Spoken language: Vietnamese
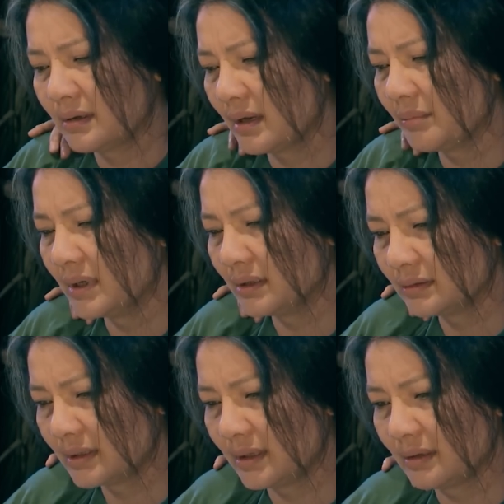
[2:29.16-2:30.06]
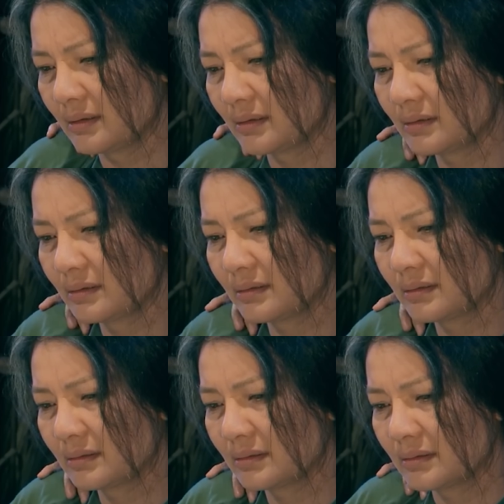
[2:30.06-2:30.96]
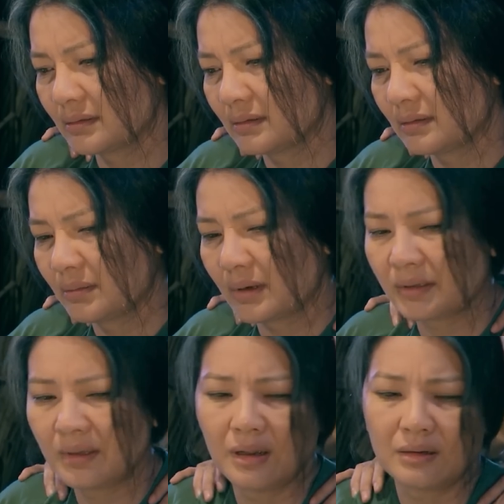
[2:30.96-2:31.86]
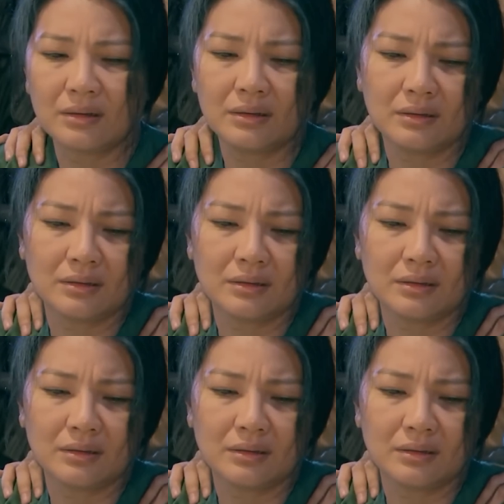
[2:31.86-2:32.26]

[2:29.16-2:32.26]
để mượn tiền hoặc nhờ nó